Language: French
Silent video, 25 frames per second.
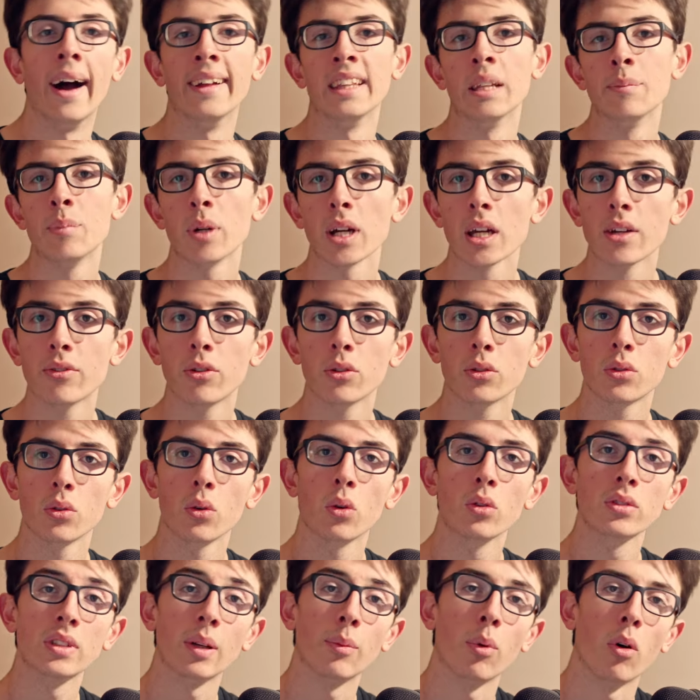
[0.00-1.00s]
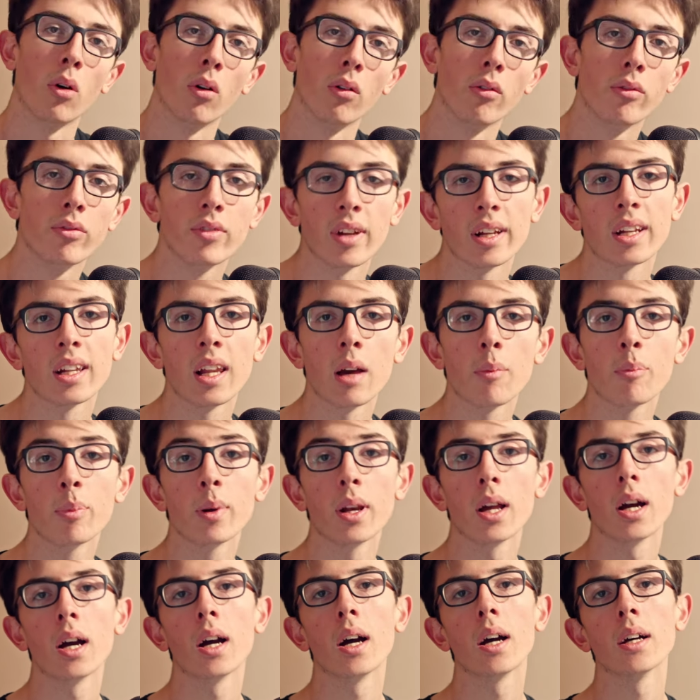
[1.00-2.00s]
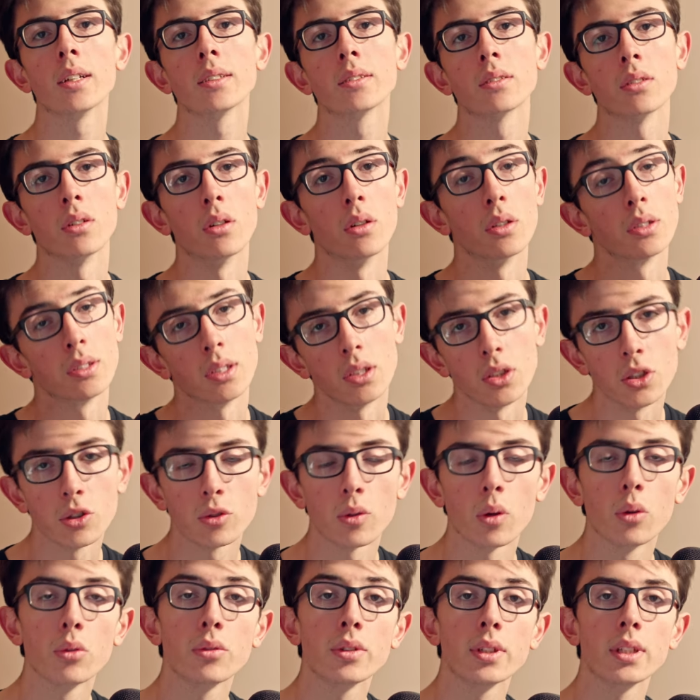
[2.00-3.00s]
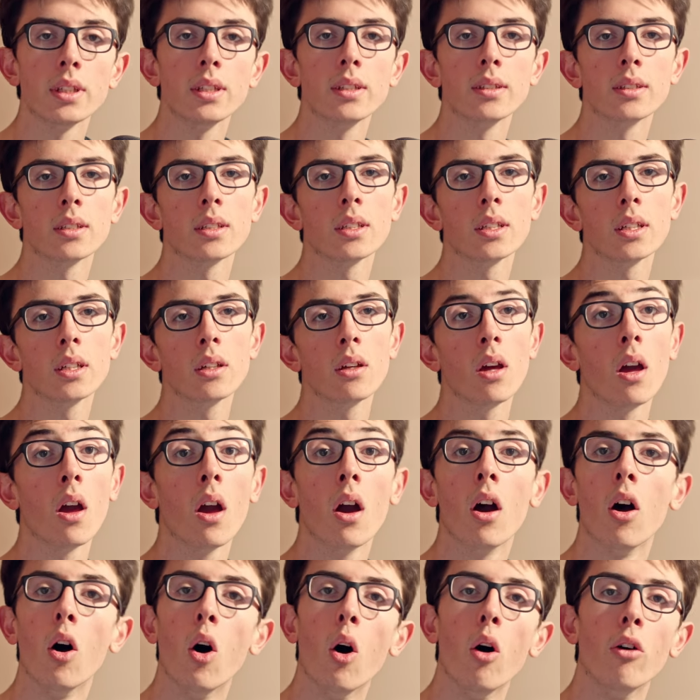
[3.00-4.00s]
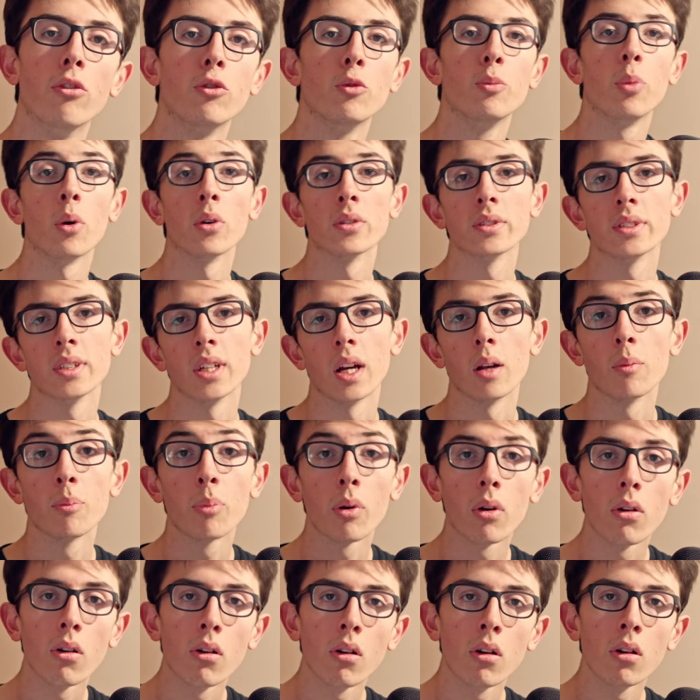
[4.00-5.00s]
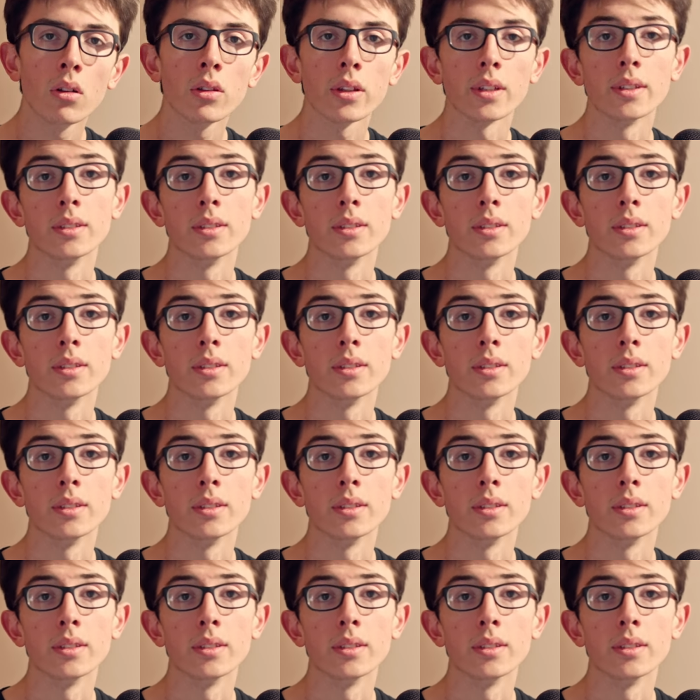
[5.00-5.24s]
Un appareil photo, ça prend voilà de la place, euh, c'est chiant à utiliser, euh, faut penser à le prendre,